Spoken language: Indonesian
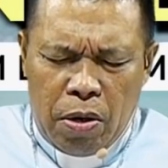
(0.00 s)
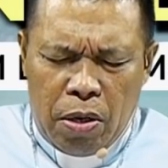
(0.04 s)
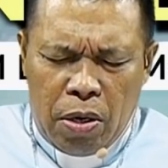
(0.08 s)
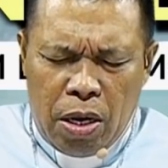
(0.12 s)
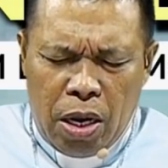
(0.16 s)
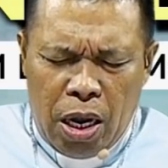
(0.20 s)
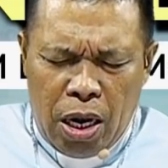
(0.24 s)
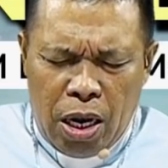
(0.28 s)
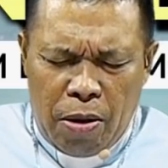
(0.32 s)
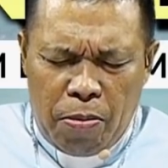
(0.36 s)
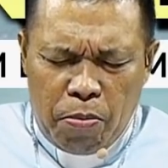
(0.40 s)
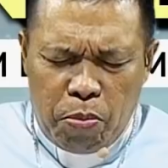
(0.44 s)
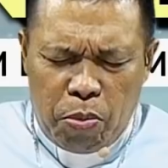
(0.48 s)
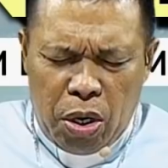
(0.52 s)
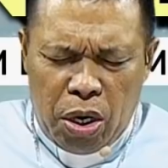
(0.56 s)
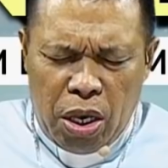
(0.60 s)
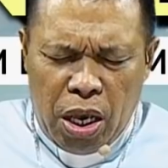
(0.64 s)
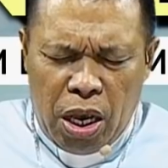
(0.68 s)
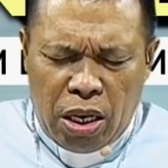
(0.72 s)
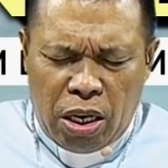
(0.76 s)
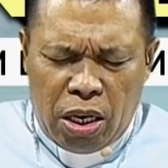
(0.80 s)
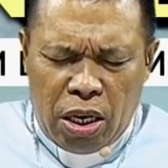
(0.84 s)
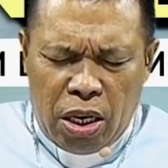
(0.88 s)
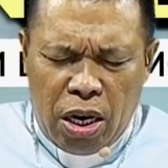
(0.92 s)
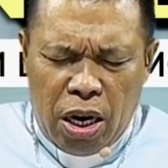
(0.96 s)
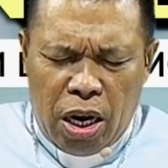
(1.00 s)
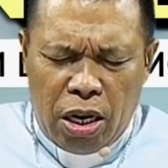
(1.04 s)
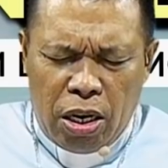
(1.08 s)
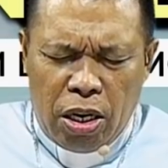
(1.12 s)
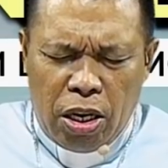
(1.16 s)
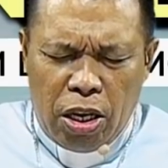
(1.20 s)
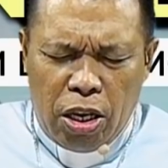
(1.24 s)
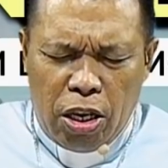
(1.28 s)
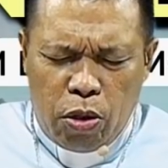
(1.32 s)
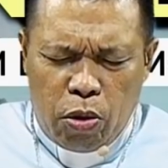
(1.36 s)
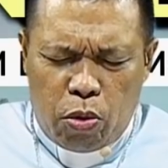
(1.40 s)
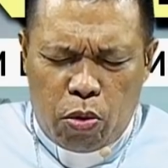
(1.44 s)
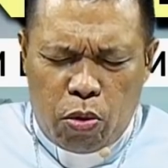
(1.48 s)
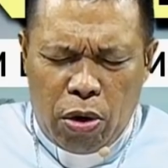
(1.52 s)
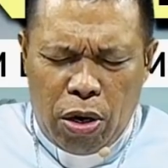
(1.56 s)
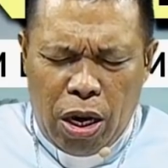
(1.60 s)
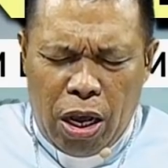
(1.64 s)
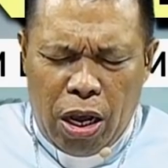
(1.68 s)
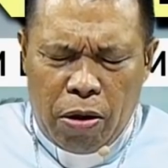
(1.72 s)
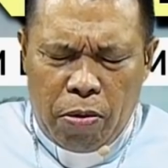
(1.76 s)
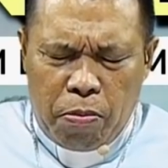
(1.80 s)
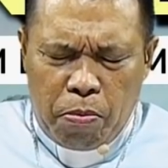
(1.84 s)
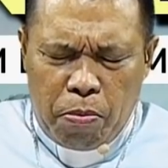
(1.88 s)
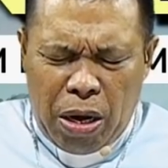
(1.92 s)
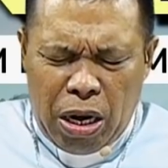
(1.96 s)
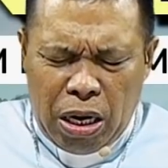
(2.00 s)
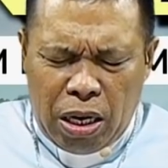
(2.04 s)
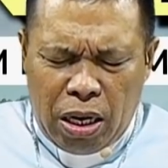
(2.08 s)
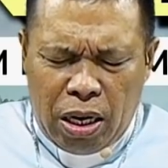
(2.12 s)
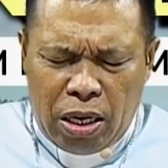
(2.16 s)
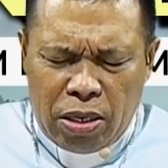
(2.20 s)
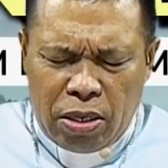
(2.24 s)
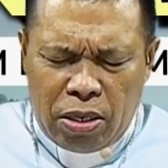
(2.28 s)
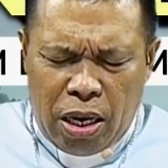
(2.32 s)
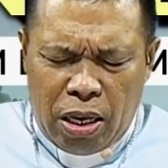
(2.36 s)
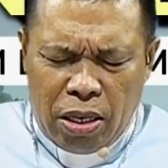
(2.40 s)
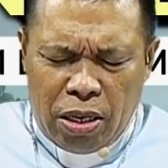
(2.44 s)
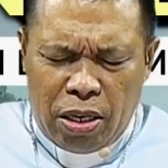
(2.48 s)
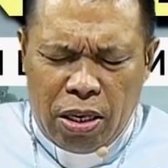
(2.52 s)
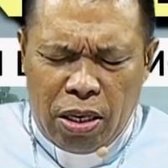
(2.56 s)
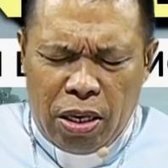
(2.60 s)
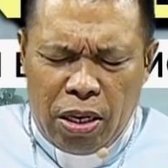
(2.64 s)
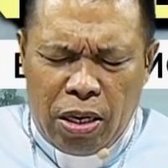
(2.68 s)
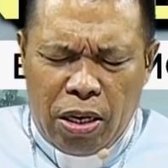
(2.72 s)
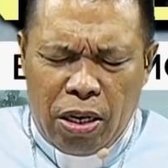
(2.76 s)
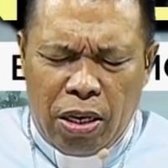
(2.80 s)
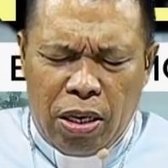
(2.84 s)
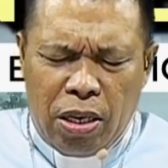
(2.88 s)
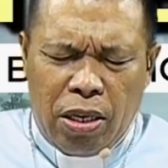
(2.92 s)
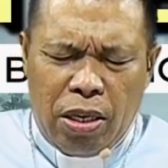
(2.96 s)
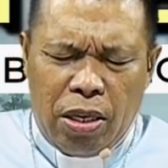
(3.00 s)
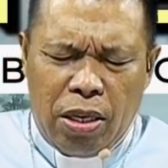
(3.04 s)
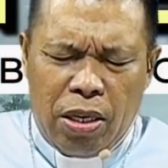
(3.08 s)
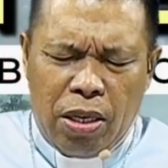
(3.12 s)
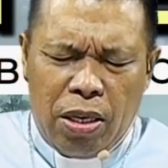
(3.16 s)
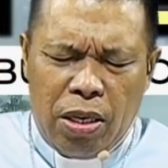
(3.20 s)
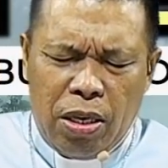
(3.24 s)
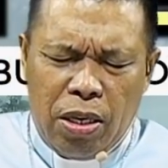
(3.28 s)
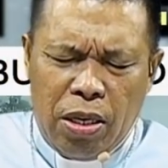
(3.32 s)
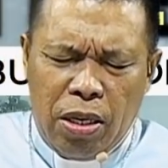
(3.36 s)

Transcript: dalam keyakinan itulah maka saat ini